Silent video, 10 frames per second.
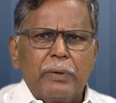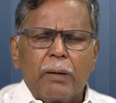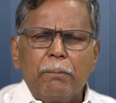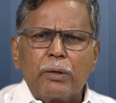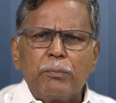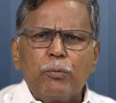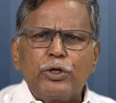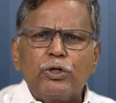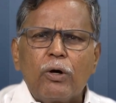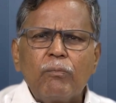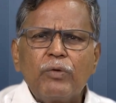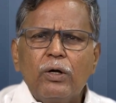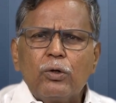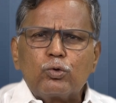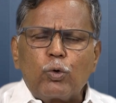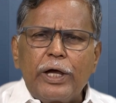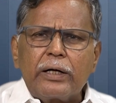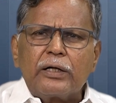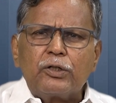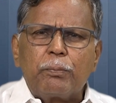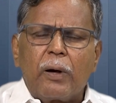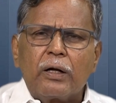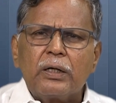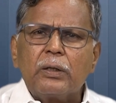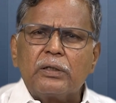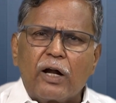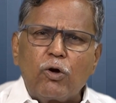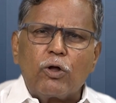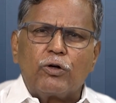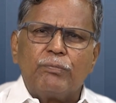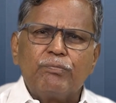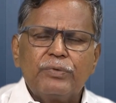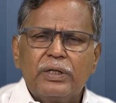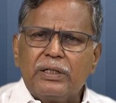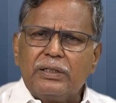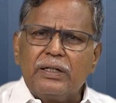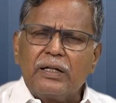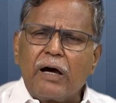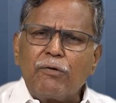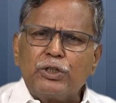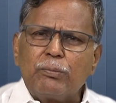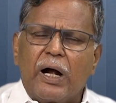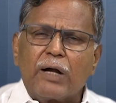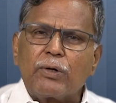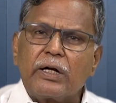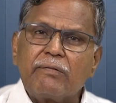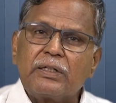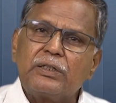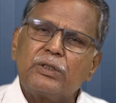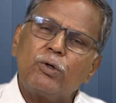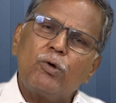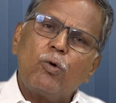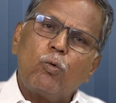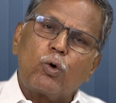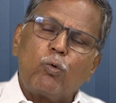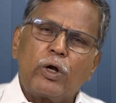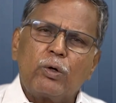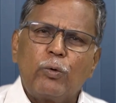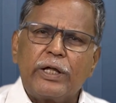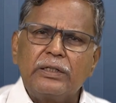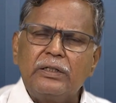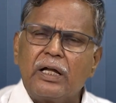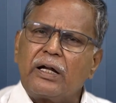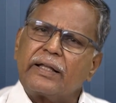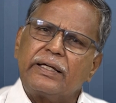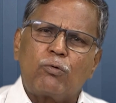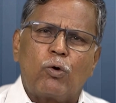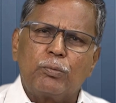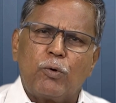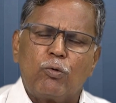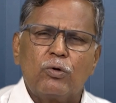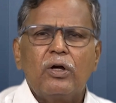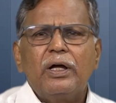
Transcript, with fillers: ரொம்ப ரொம்ப முக்கியம் சுய கட்டுப்பாடு நல்லொழுக்கம் இதுதான் வந்து மாணவர்களை வந்துட்டு ஒரு ஒரு உயர்ந்த நிலைக்கே கொண்டு போகும்